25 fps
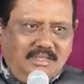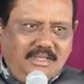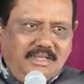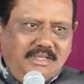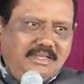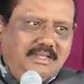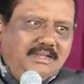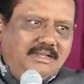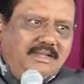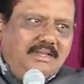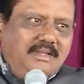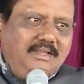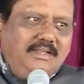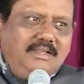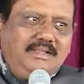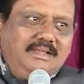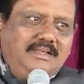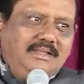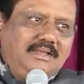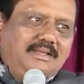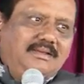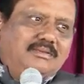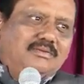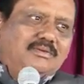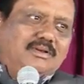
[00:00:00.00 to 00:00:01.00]
ఈయననే
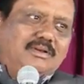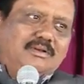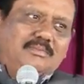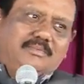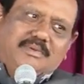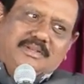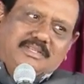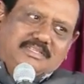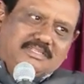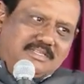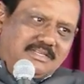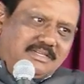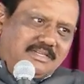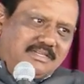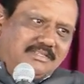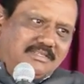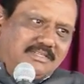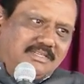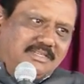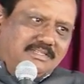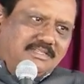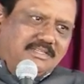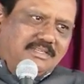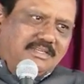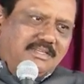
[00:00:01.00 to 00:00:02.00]
ఒక ప్రసంగం
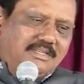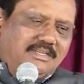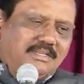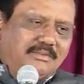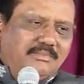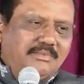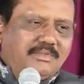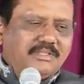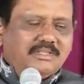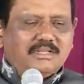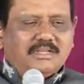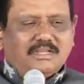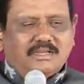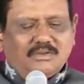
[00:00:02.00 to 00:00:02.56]
చేశాడు ఈయన మీద